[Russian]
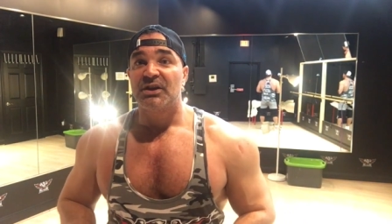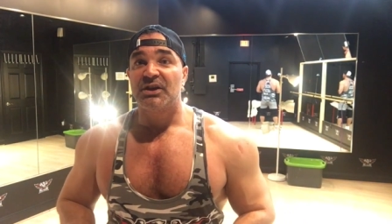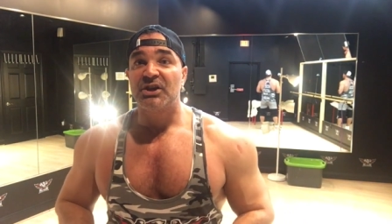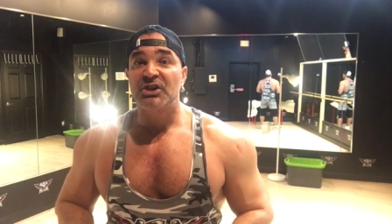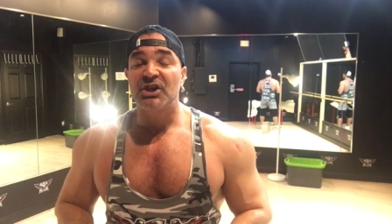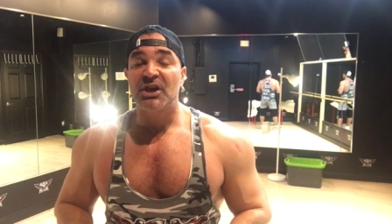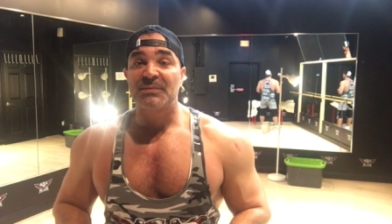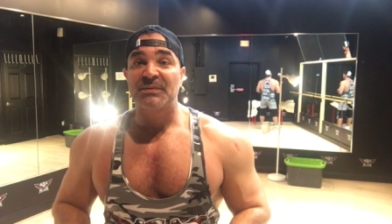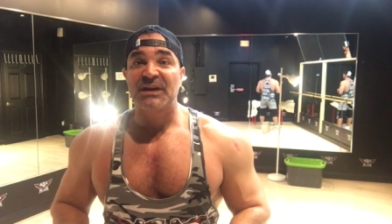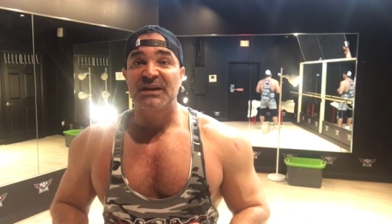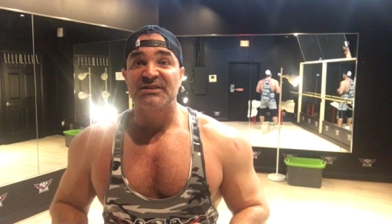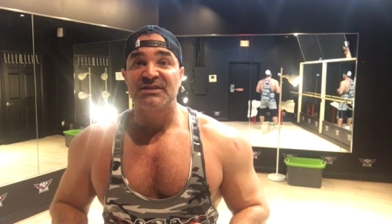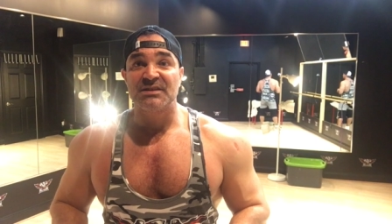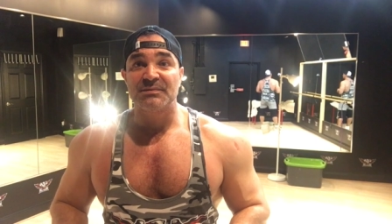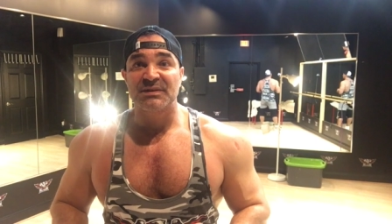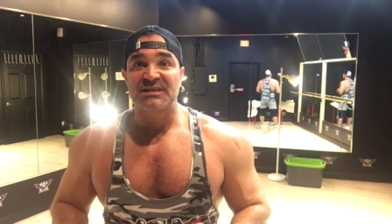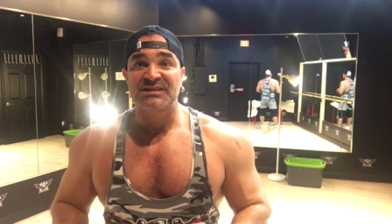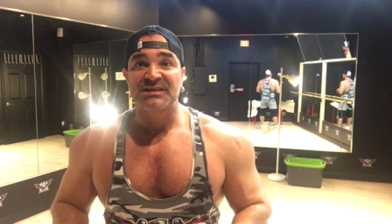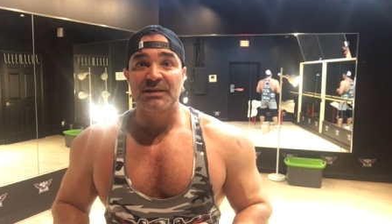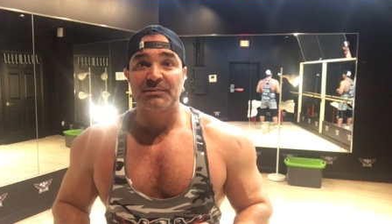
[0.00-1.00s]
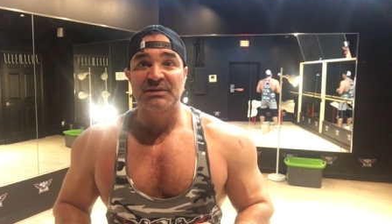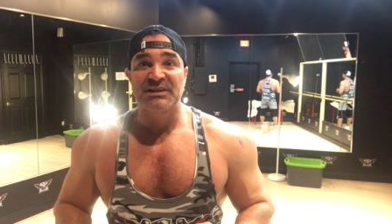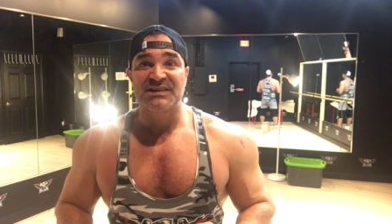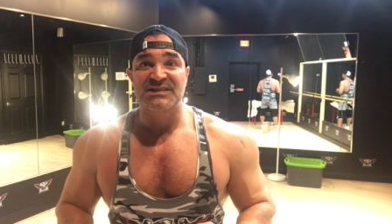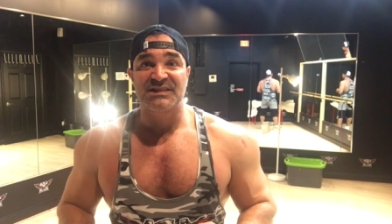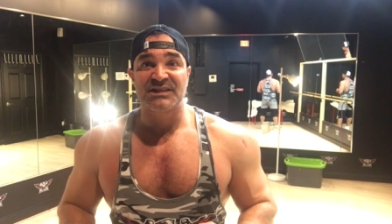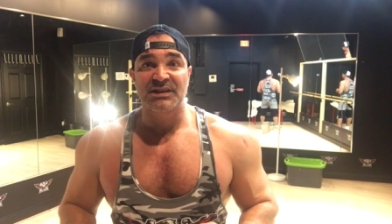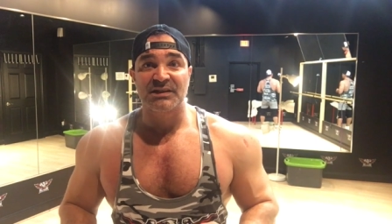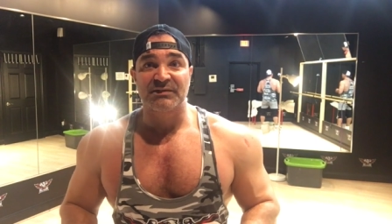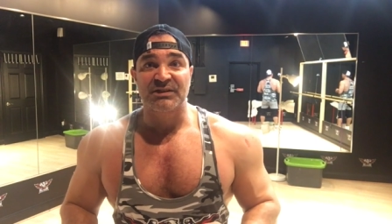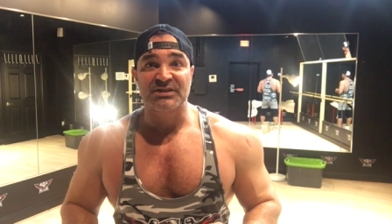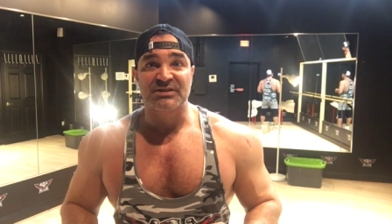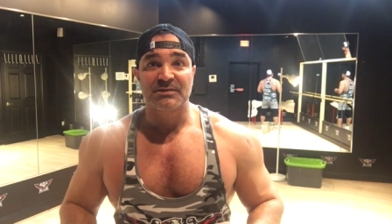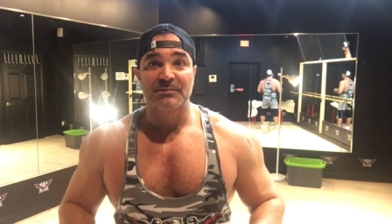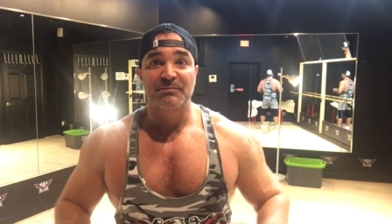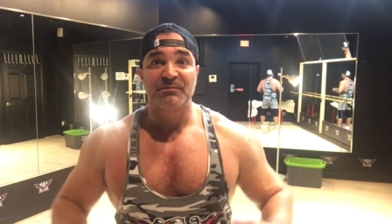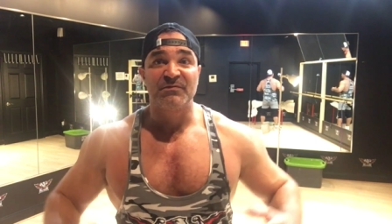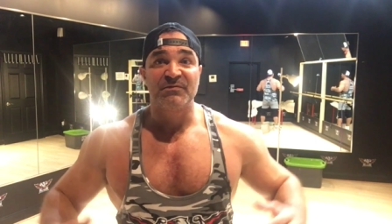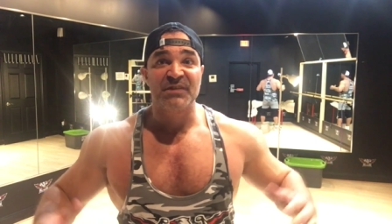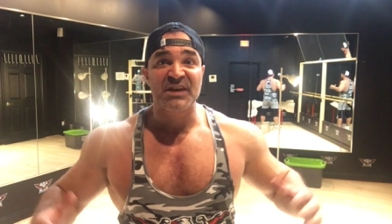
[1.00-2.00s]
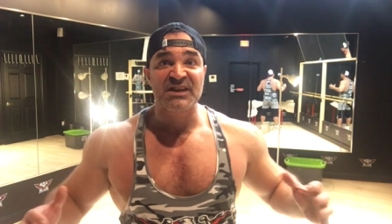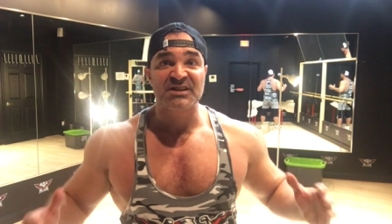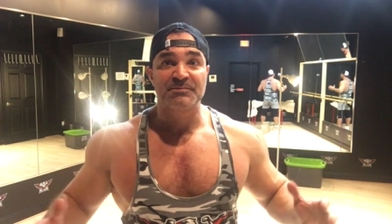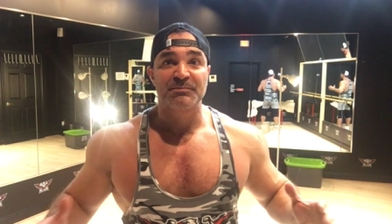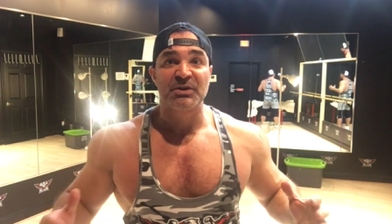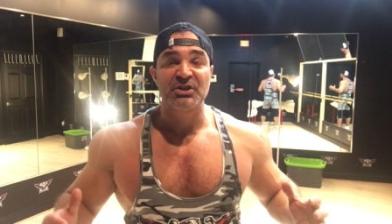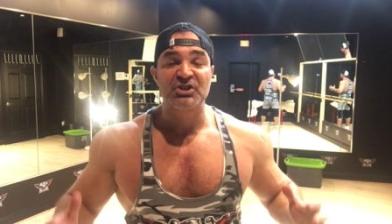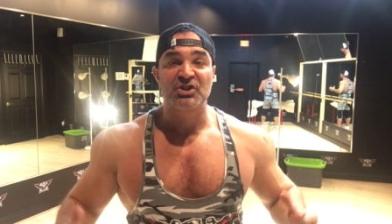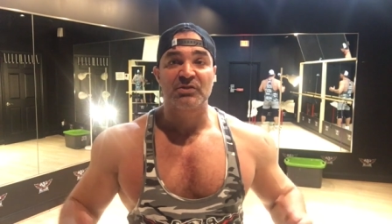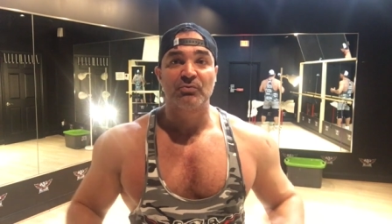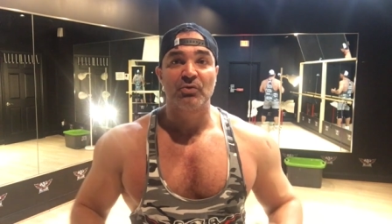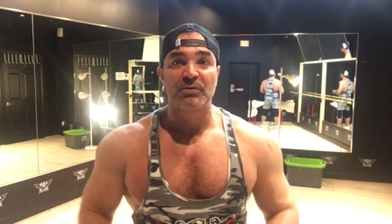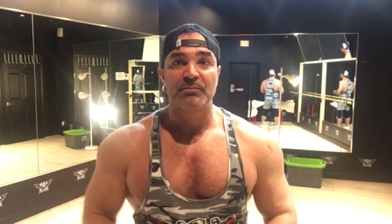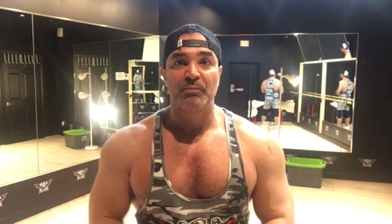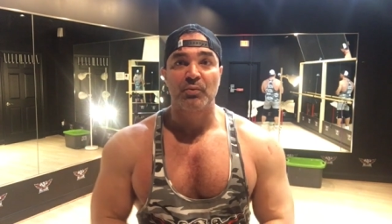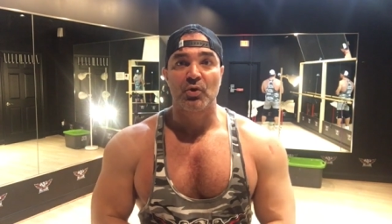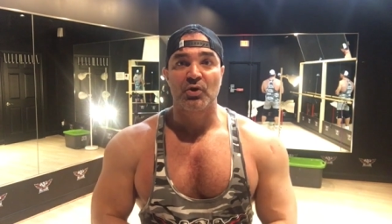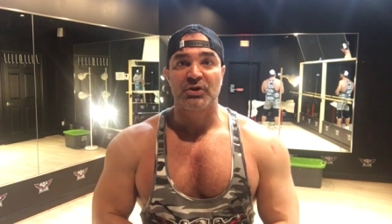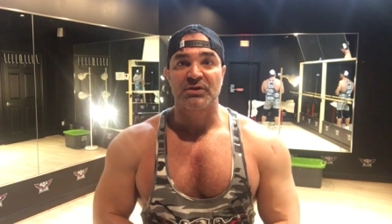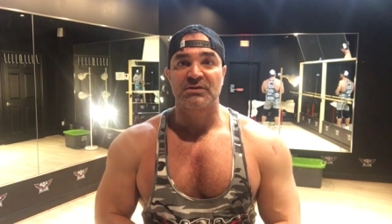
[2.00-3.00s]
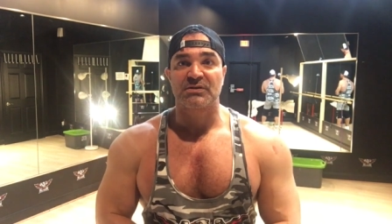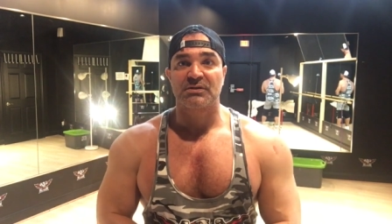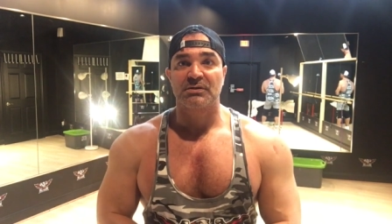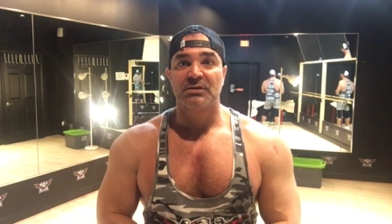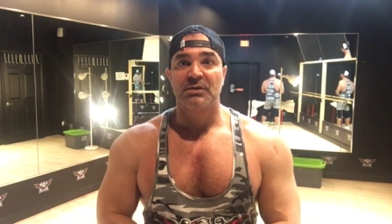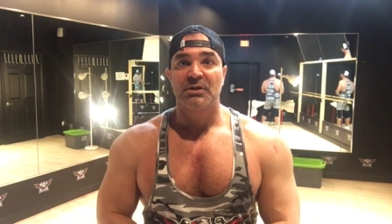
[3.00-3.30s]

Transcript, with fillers: И необходимо стабилизировать весь плечевой пояс.